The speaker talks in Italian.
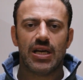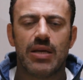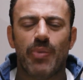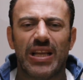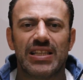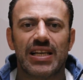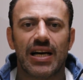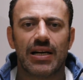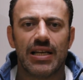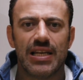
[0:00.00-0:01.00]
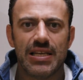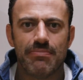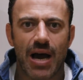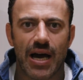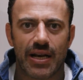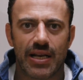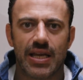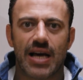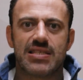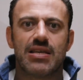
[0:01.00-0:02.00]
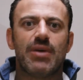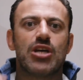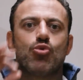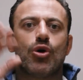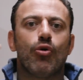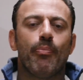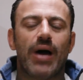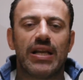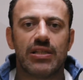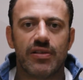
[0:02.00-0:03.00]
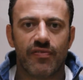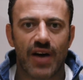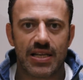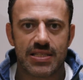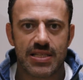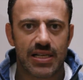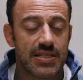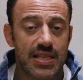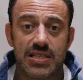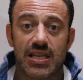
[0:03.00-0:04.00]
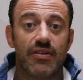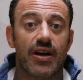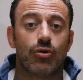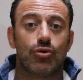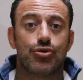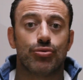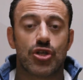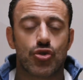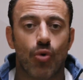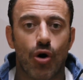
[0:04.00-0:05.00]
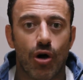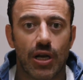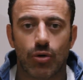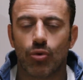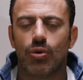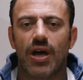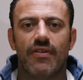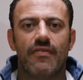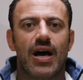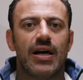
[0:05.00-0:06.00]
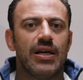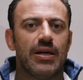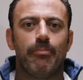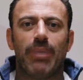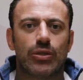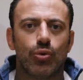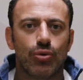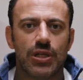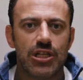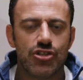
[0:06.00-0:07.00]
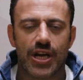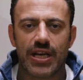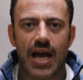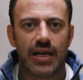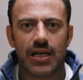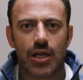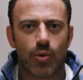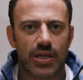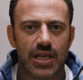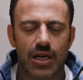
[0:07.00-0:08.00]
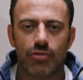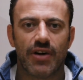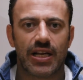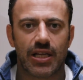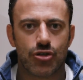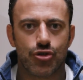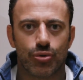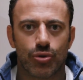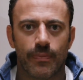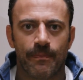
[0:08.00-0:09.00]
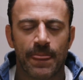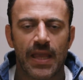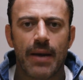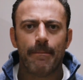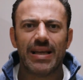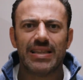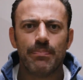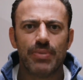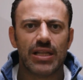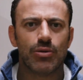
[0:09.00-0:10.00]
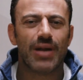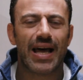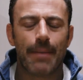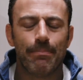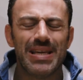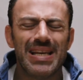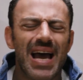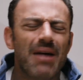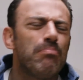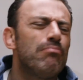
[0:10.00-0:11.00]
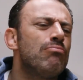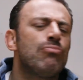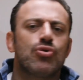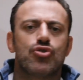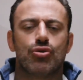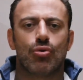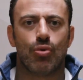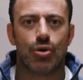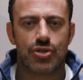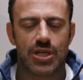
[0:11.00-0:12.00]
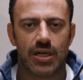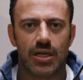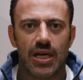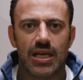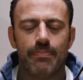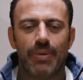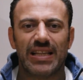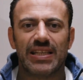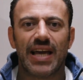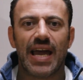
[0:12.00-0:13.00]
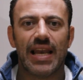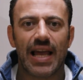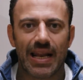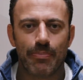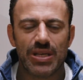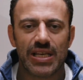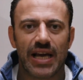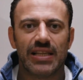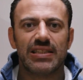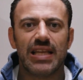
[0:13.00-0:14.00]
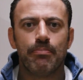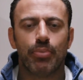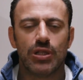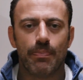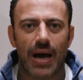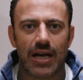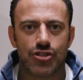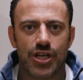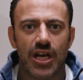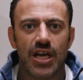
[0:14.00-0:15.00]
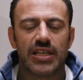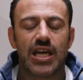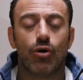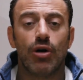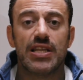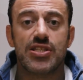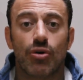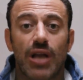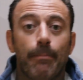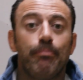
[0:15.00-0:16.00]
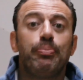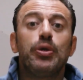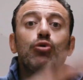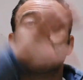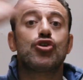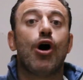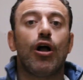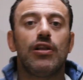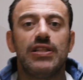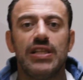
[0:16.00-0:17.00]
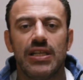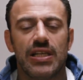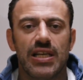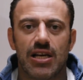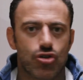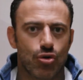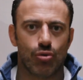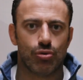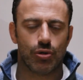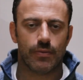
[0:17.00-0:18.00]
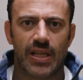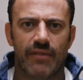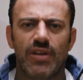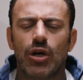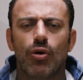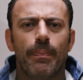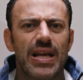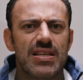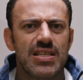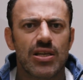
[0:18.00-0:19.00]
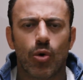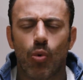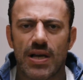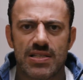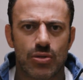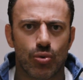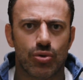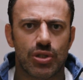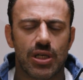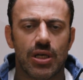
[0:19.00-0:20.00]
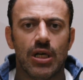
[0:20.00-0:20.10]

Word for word: In pratica Lee Murray, assieme ai suoi compagni d'infanzia, gli stessi che aveva conosciuto a scuola, con cui aveva battuto i nigeriani nel quartiere dove era cresciuto, mette in piedi una rapina mostruosa. In pratica è la rapina in tempo di pace che colleziona più soldi in assoluto. Vengono presi quasi tutti.